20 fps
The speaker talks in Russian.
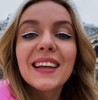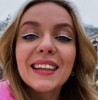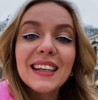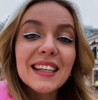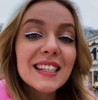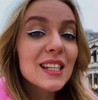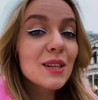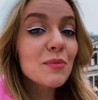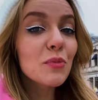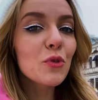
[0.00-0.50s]

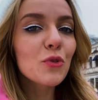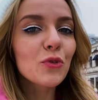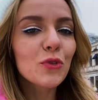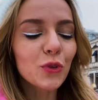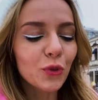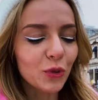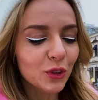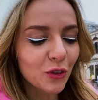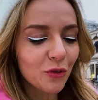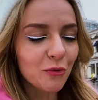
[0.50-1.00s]
Если бы у
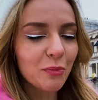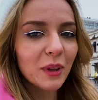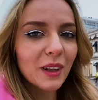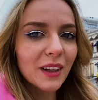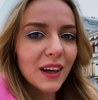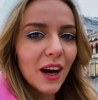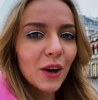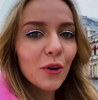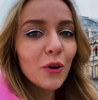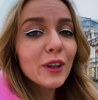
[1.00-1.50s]
фруктов был
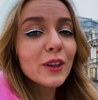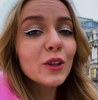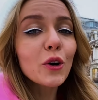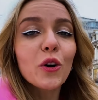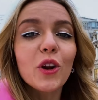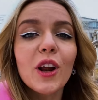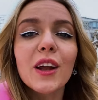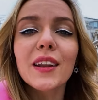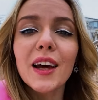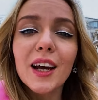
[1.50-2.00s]
король, то
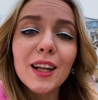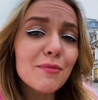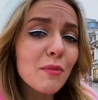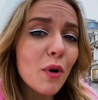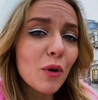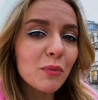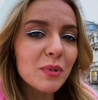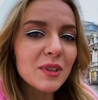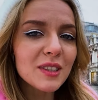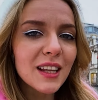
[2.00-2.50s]
гранат
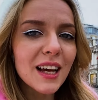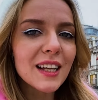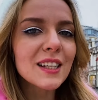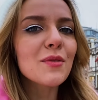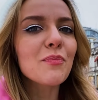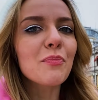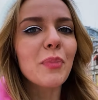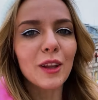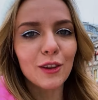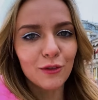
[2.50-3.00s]
мог бы стать
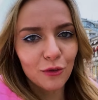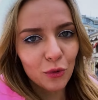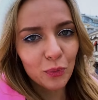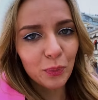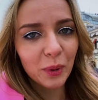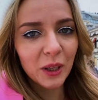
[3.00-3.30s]
им по двум